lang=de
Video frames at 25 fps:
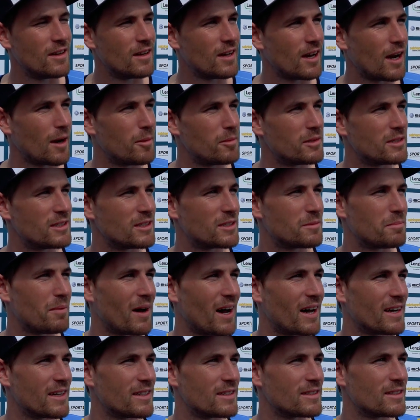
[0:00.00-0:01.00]
Ich glaube, es ist
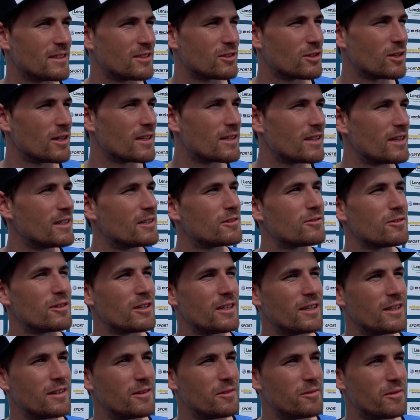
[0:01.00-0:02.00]
beides. Also ein Test
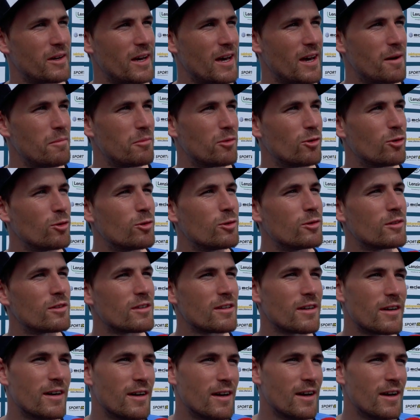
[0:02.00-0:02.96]
für die WM und